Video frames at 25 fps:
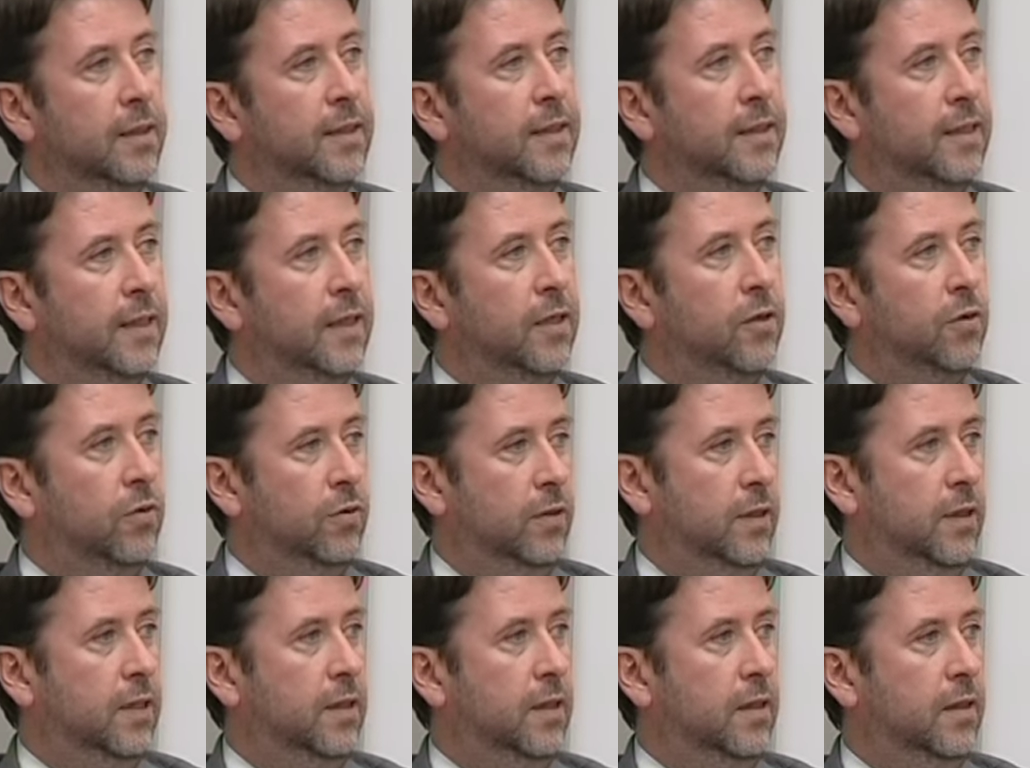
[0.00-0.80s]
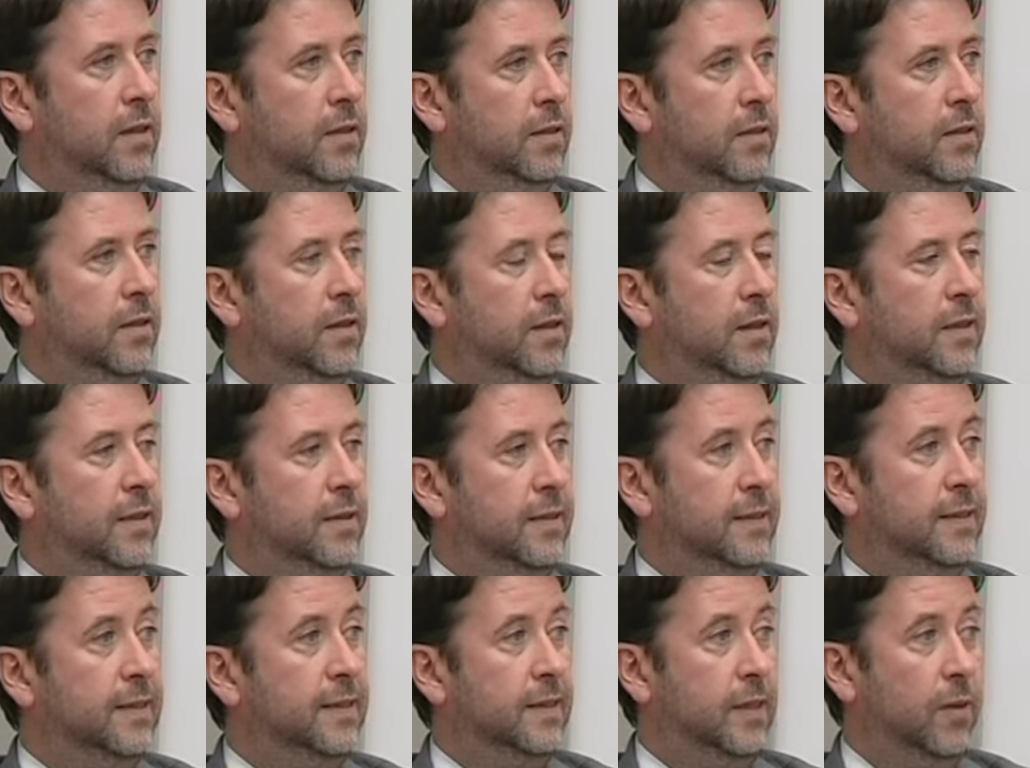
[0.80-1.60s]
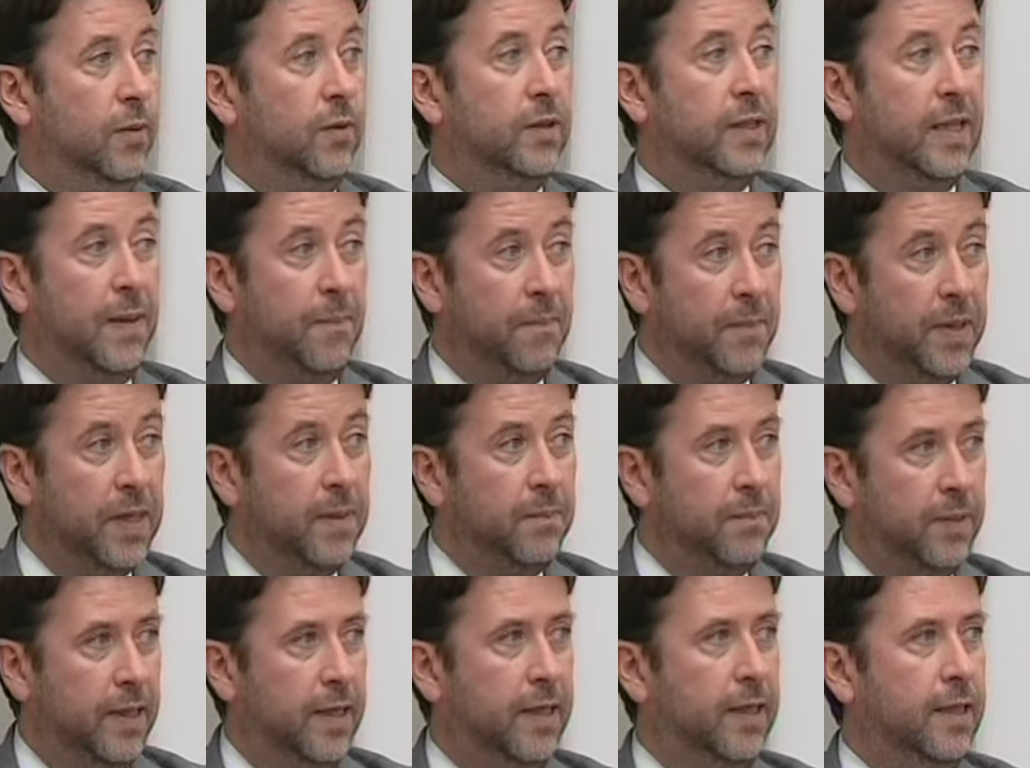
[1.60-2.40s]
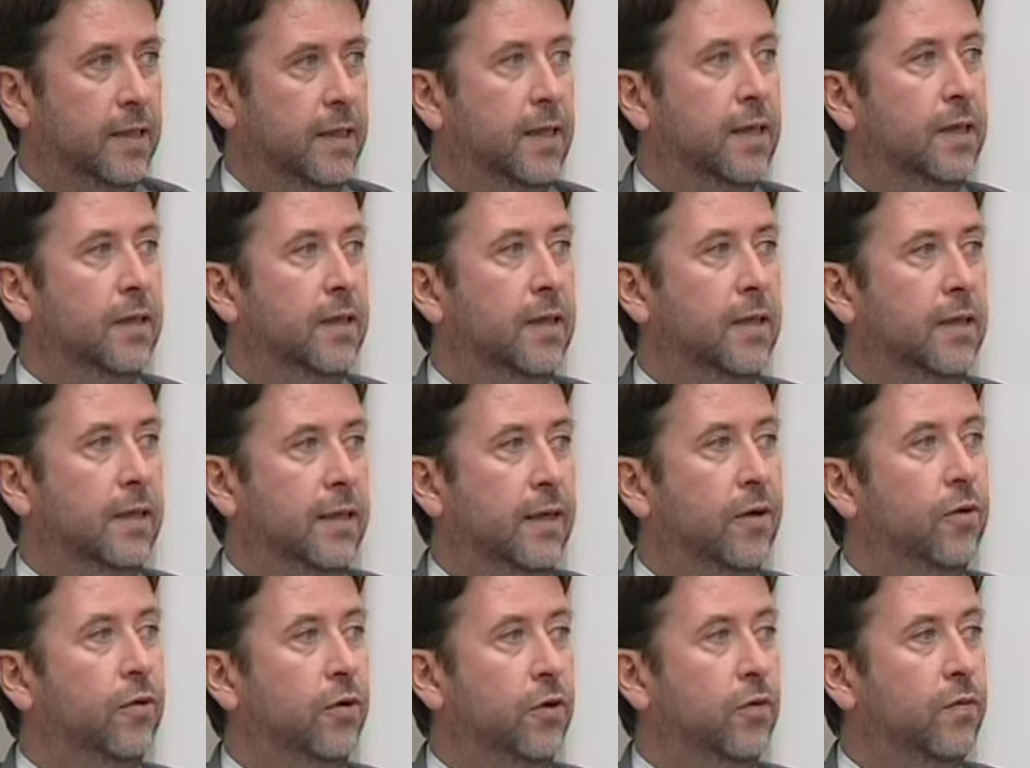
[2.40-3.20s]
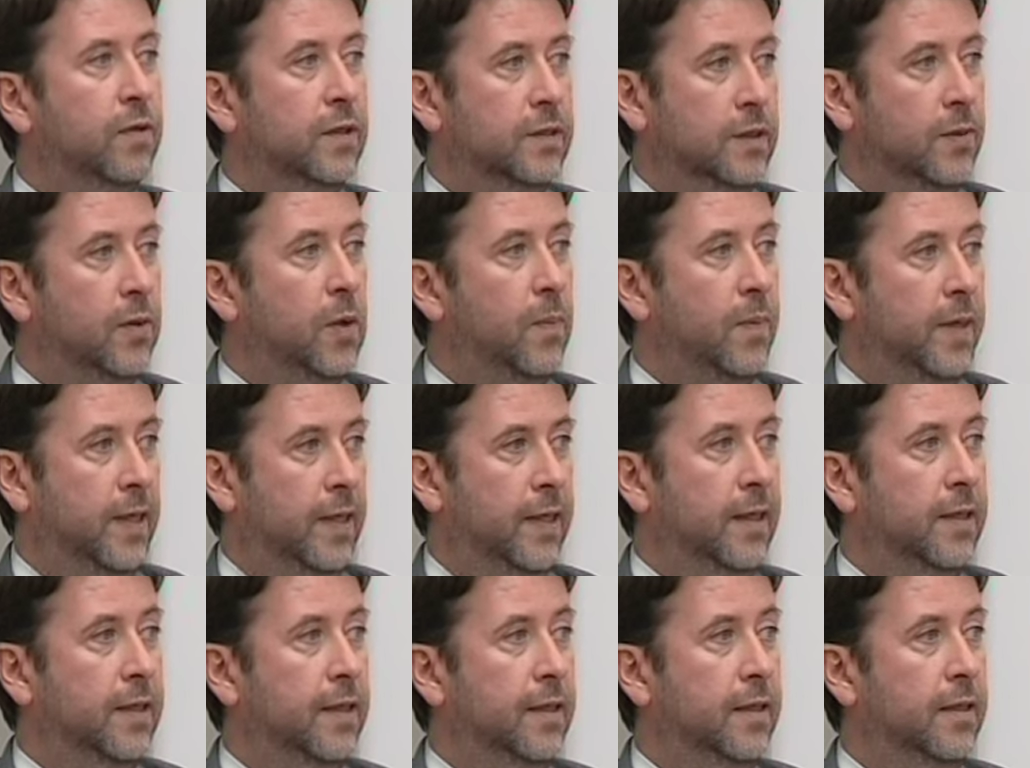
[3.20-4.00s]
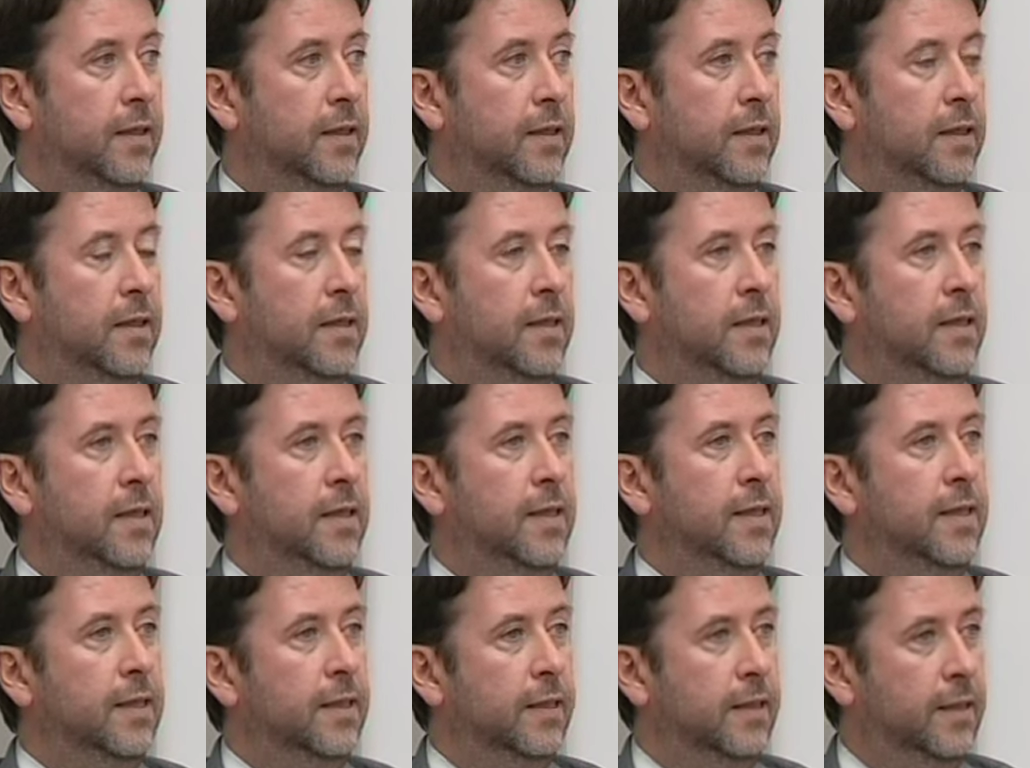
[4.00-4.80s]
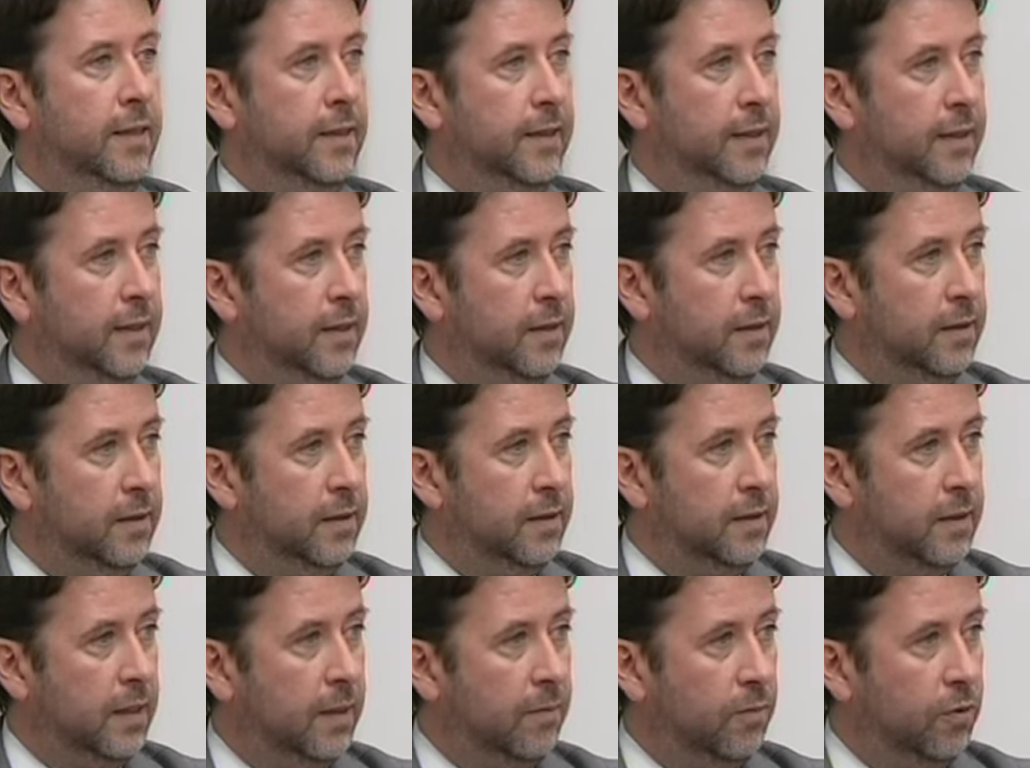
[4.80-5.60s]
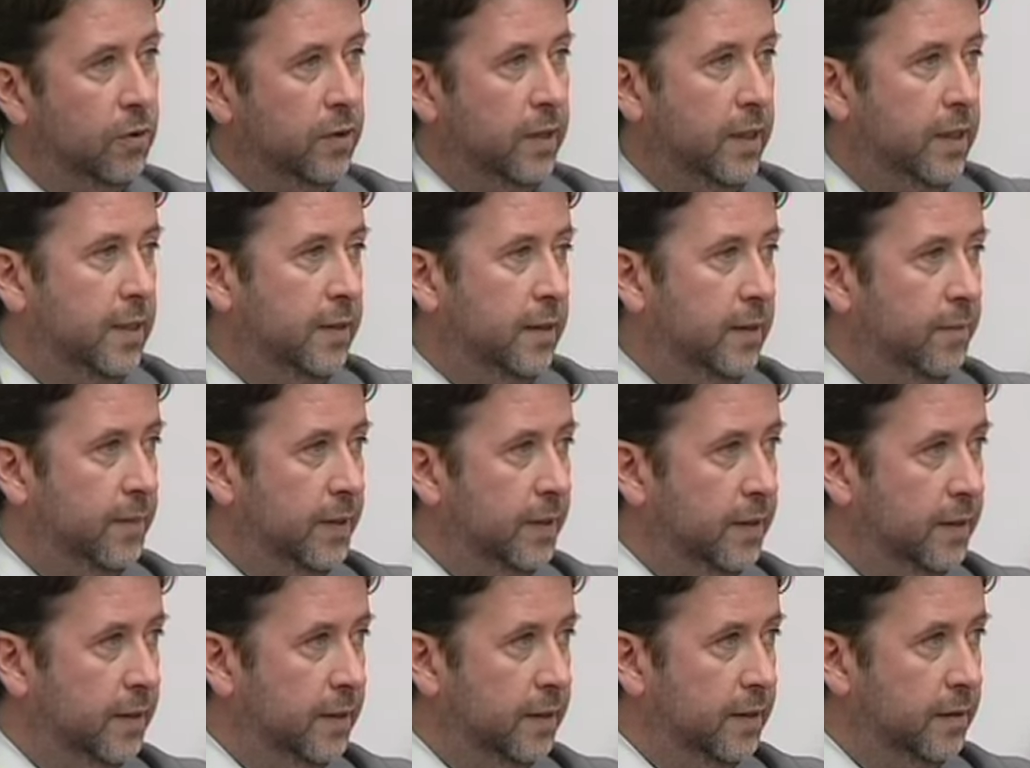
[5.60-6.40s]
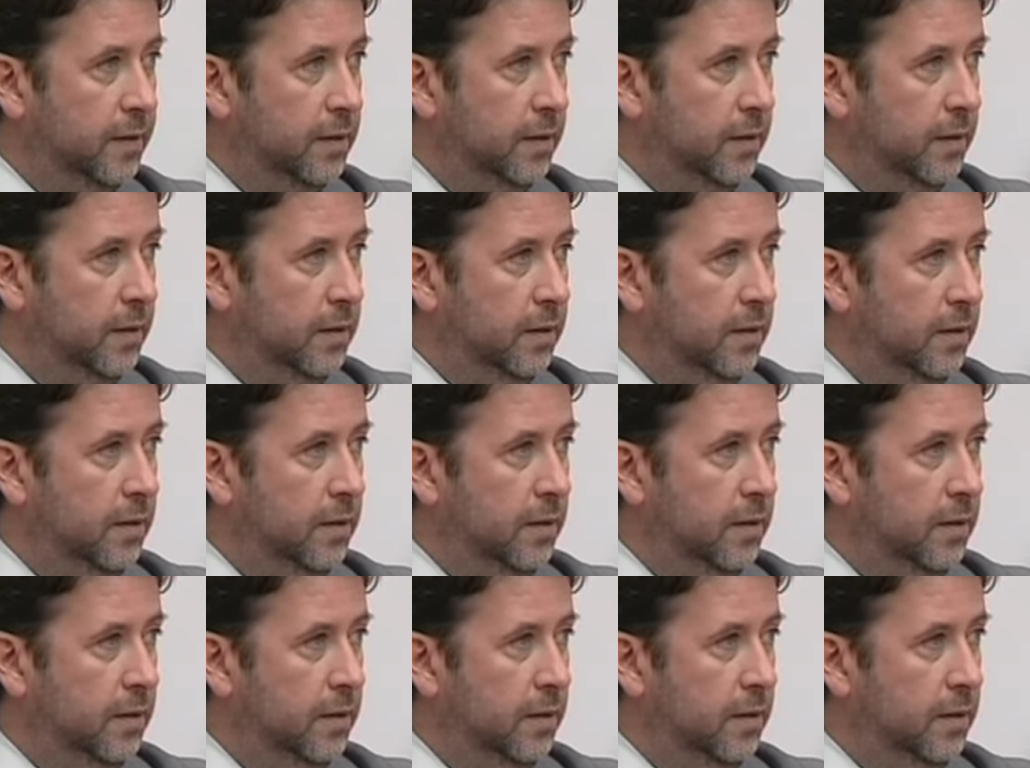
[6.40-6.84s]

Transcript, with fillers: ¿Qué es lo que eh, necesitamos también para Canarias? ¿Qué es lo que ofrecemos para Canarias? ¿Quién es la voz que es independiente?